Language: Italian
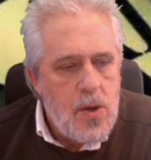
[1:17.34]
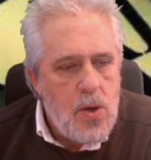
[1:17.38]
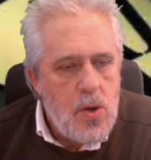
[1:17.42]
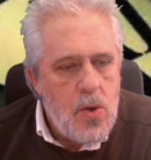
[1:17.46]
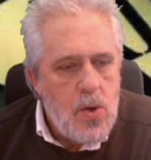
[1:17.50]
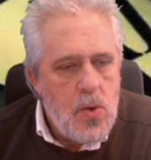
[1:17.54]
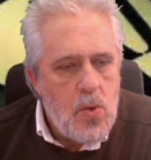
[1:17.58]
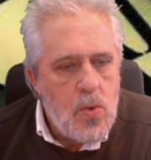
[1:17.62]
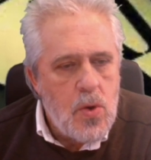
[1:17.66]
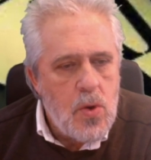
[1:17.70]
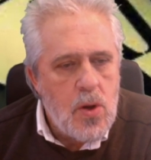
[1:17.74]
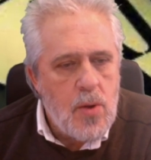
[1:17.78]

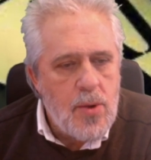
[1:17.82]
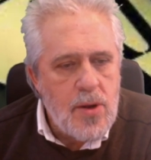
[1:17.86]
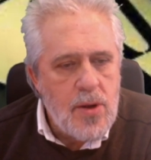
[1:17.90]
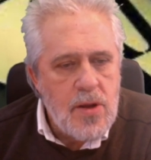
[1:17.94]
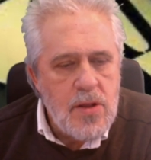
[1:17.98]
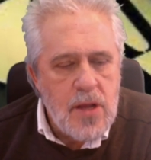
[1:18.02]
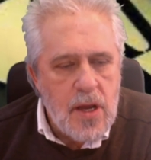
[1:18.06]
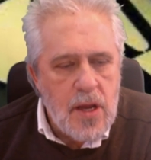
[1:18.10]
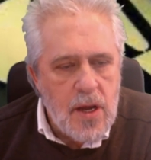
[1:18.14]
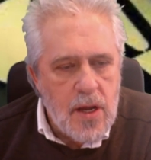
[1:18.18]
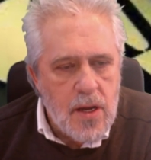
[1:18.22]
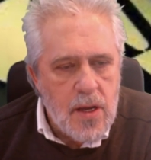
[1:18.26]
una
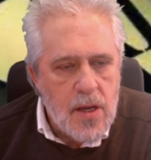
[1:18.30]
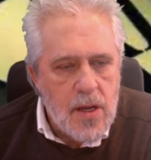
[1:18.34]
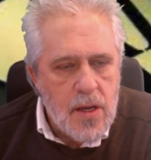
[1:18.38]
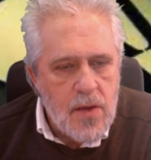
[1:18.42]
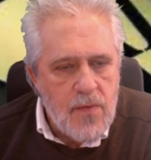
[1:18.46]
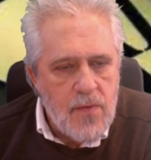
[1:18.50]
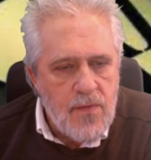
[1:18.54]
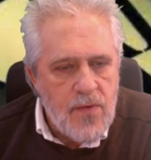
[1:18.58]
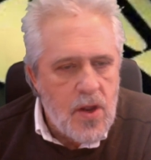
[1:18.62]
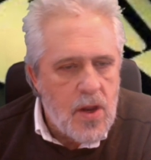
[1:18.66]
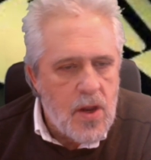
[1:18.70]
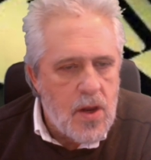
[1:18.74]
meridiana
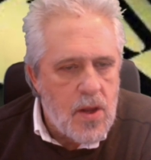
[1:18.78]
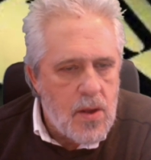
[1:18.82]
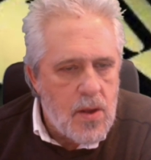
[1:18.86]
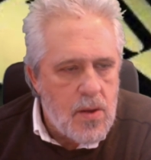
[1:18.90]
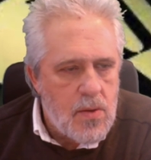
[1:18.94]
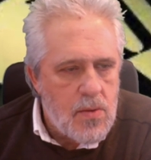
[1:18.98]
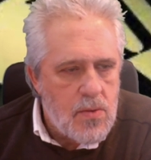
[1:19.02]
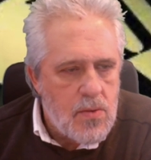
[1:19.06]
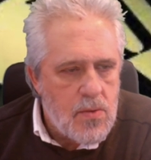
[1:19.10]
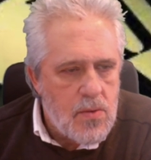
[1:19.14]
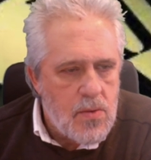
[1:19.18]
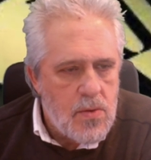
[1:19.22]
che
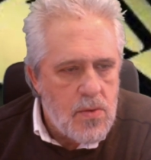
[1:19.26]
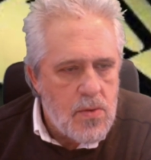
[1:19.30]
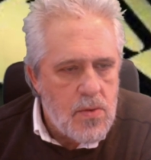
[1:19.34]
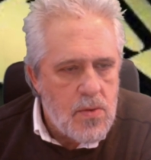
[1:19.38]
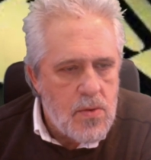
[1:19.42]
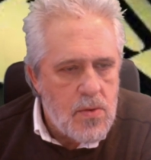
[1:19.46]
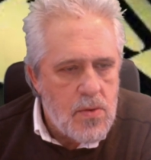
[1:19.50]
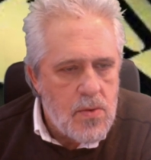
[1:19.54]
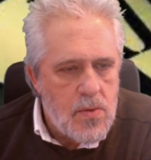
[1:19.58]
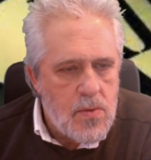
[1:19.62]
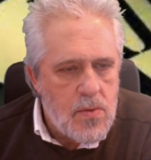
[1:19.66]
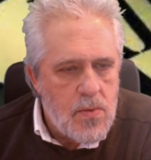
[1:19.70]
viene
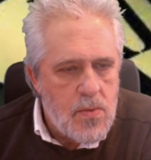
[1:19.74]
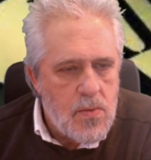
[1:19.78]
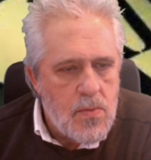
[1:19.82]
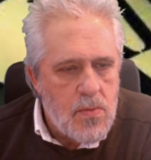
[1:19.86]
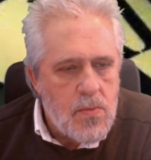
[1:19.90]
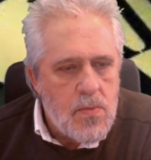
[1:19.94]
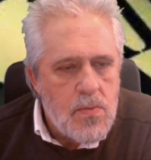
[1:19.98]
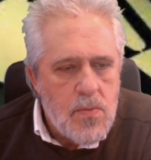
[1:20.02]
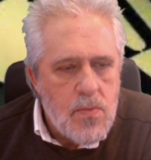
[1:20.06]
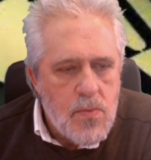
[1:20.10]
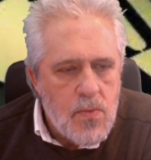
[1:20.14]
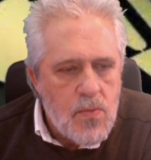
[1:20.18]
eh,
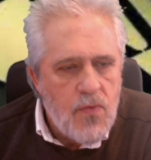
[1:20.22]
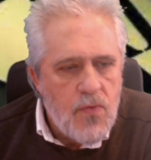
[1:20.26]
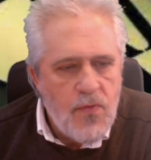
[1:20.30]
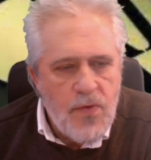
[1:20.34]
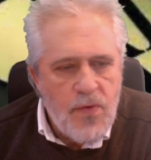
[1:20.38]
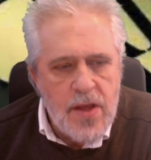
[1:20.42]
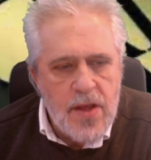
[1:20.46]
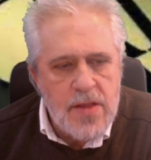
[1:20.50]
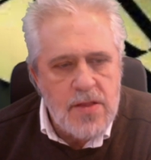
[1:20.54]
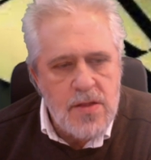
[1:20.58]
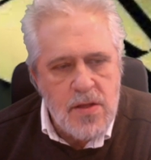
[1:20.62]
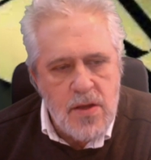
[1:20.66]

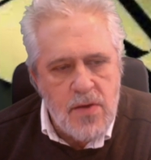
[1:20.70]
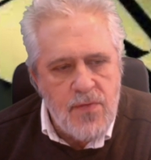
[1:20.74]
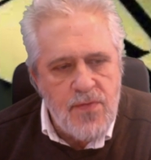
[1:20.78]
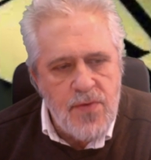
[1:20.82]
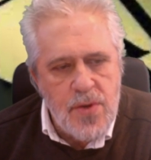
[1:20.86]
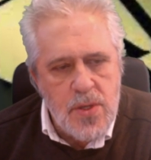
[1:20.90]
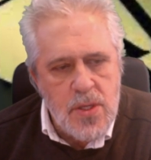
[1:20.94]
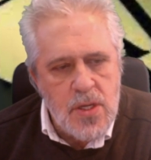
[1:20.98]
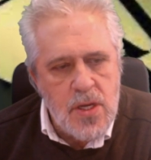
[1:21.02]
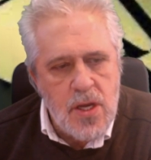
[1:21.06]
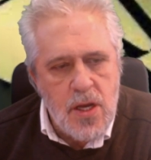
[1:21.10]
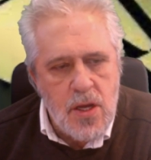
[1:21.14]
fatta
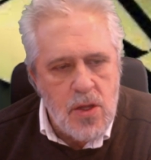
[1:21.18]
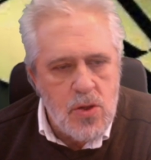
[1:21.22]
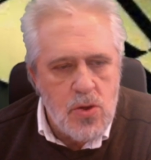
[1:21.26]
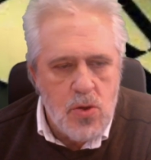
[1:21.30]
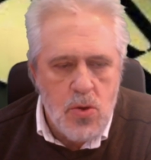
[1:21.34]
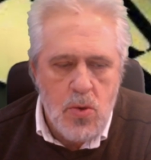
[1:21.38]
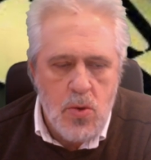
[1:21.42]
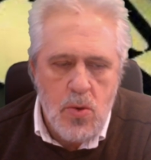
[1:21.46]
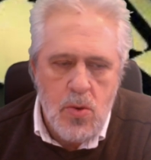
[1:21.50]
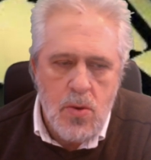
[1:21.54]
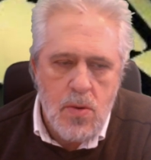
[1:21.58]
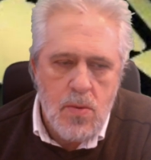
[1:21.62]

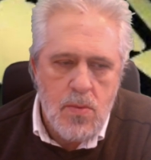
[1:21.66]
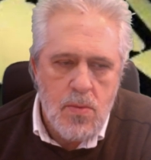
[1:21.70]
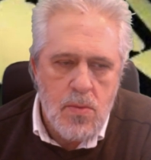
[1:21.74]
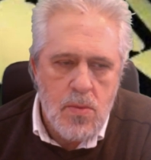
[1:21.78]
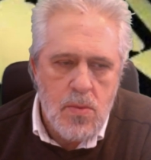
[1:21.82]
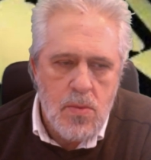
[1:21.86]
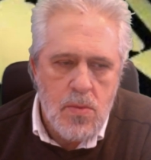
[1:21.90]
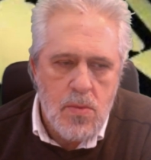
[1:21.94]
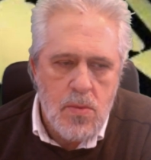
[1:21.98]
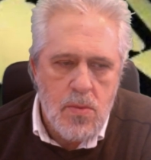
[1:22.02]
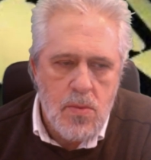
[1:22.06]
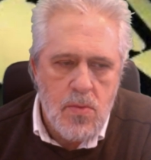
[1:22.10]
fissando,
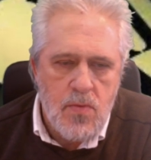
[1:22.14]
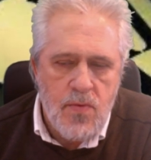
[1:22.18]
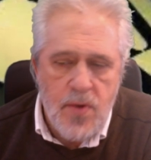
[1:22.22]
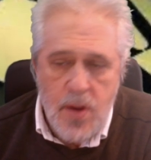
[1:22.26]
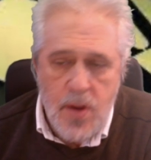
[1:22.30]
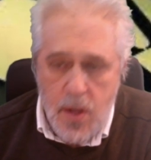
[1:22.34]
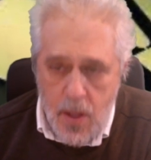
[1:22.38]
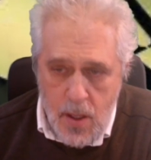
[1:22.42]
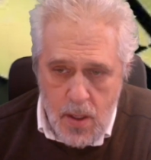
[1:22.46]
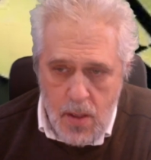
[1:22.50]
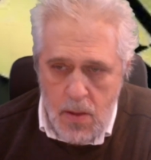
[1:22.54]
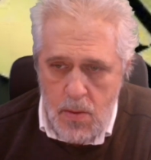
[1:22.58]
mh,
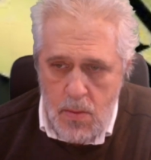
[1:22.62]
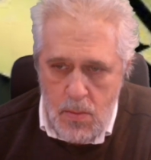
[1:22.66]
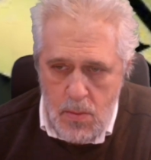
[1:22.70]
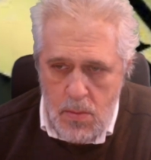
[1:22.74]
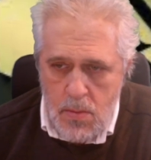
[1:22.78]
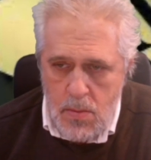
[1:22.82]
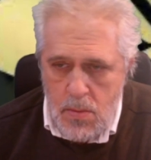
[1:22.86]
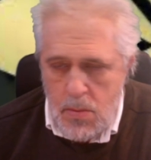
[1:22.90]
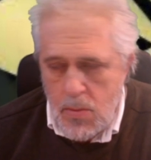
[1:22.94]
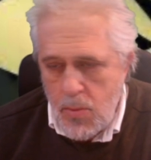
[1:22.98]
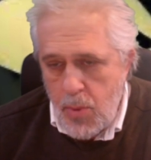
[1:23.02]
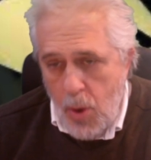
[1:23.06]
viene
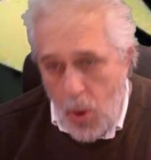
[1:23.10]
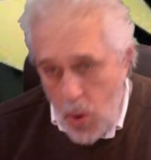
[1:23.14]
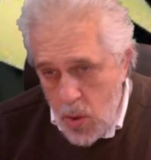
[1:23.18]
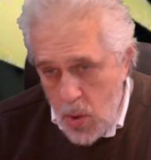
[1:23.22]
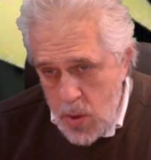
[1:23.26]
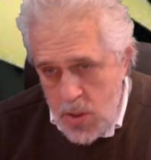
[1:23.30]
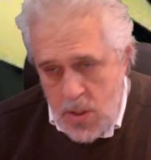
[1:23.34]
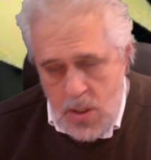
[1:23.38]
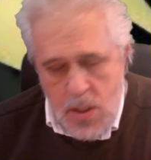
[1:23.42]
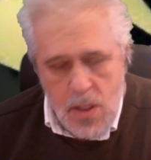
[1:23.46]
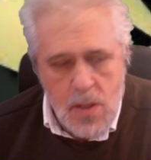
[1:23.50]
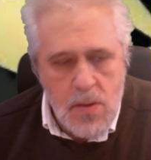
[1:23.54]

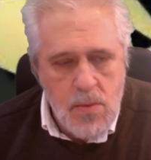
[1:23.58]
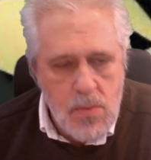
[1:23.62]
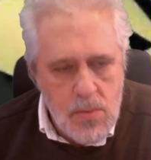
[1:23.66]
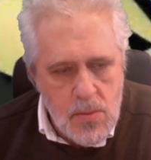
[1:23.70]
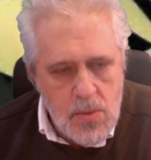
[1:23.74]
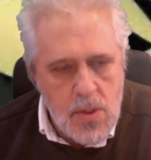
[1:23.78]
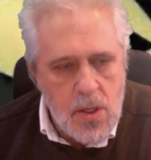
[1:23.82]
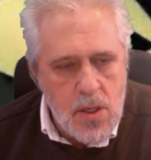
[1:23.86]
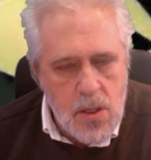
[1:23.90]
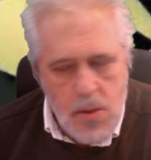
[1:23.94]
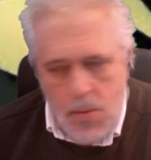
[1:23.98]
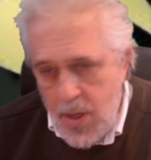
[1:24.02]
posta,
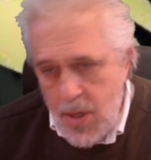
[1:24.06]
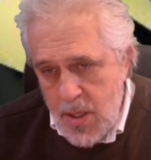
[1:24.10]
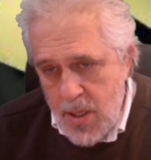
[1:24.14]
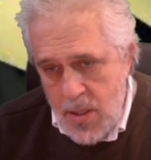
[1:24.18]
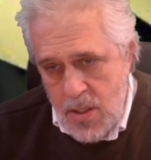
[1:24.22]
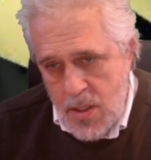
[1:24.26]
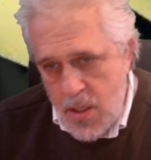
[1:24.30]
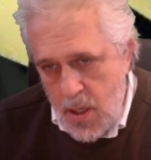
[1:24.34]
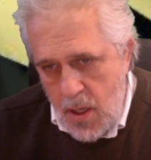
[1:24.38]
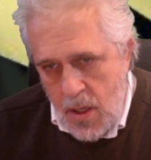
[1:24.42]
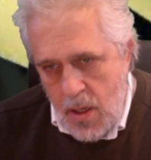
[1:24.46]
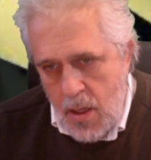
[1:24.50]
viene
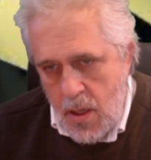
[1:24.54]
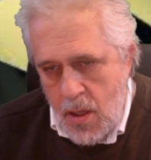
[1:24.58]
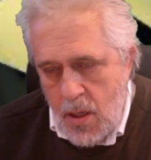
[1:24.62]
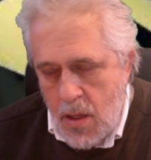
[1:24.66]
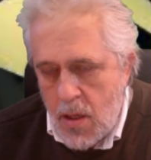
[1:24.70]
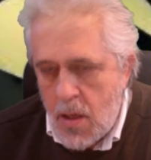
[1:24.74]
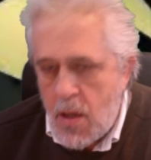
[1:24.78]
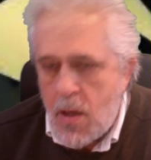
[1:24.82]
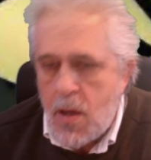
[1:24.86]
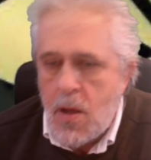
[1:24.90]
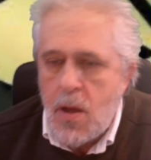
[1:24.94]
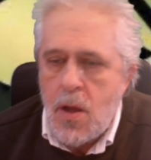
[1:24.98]
messa
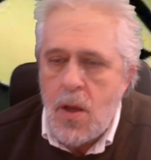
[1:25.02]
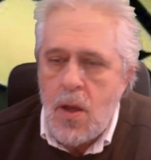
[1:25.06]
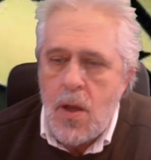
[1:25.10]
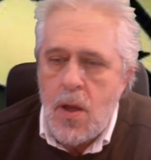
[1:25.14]
in,